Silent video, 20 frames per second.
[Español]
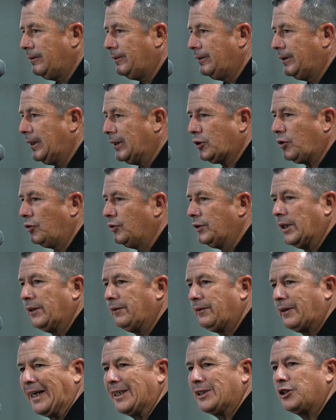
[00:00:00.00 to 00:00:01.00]

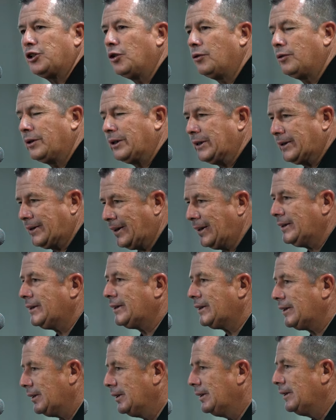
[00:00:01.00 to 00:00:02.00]
desconcentración.
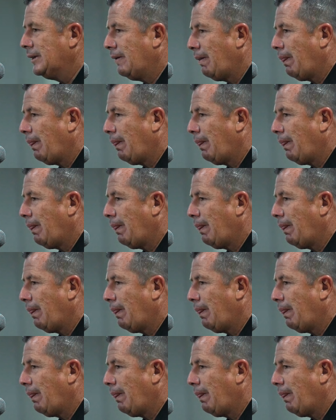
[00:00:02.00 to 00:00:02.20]
Quizás